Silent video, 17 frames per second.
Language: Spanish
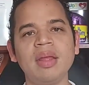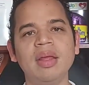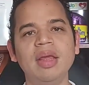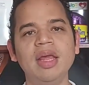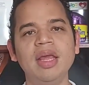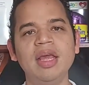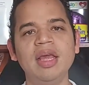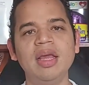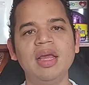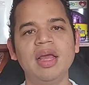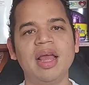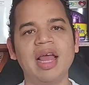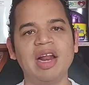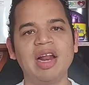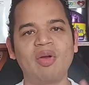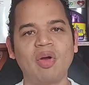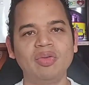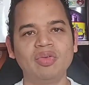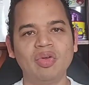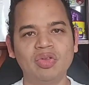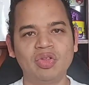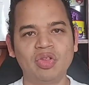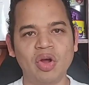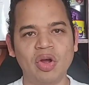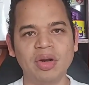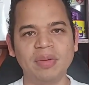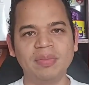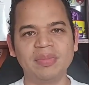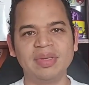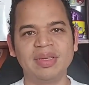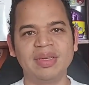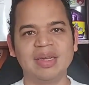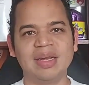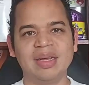y el conductor
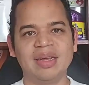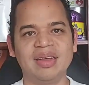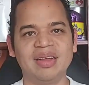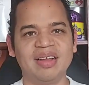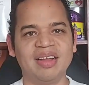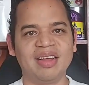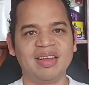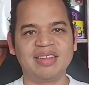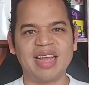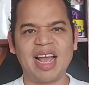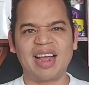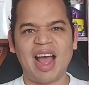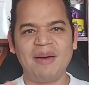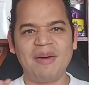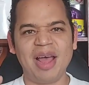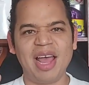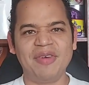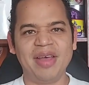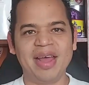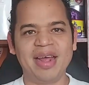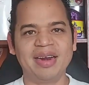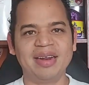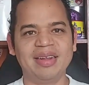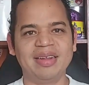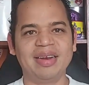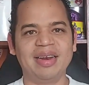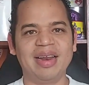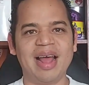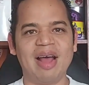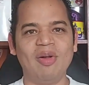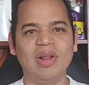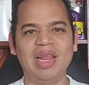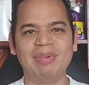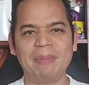se acaba de ver
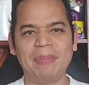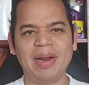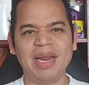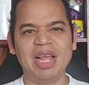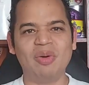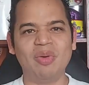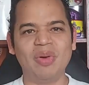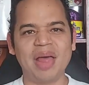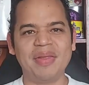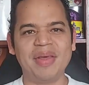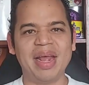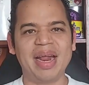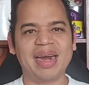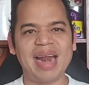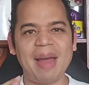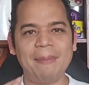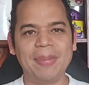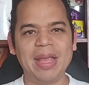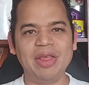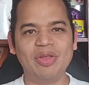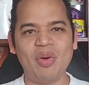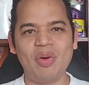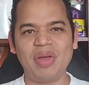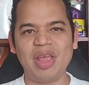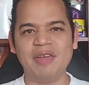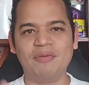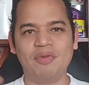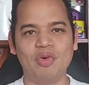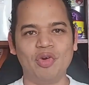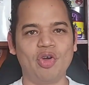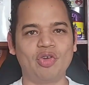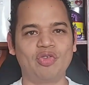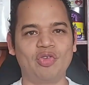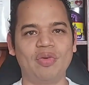la última película de Rápido y
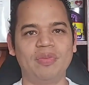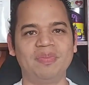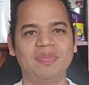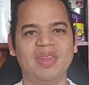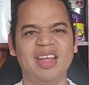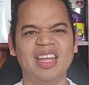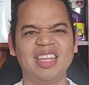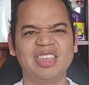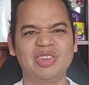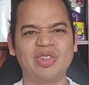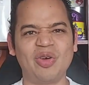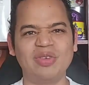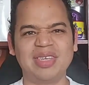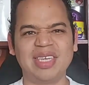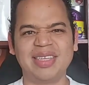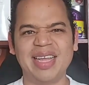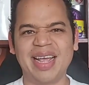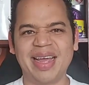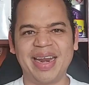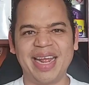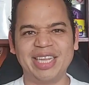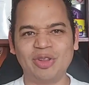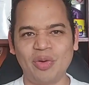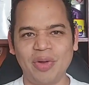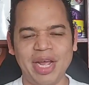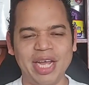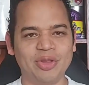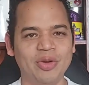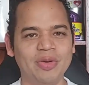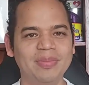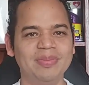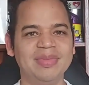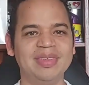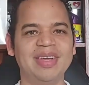Furioso. Entonces se cree
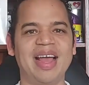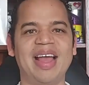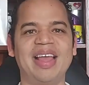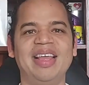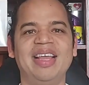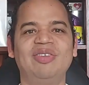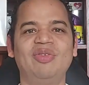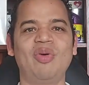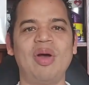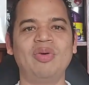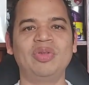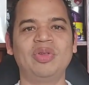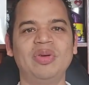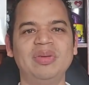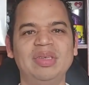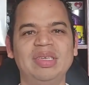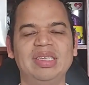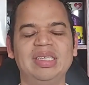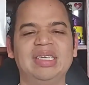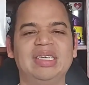Toreto ahí en su auto